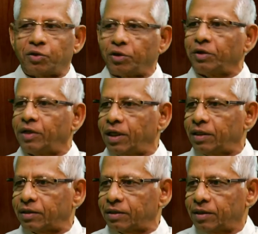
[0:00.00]

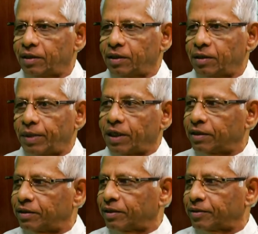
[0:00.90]
చురుగ్గా
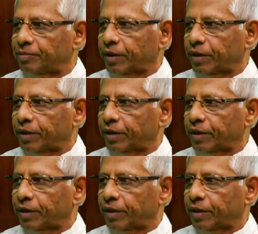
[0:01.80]
పరిగెడుతుంది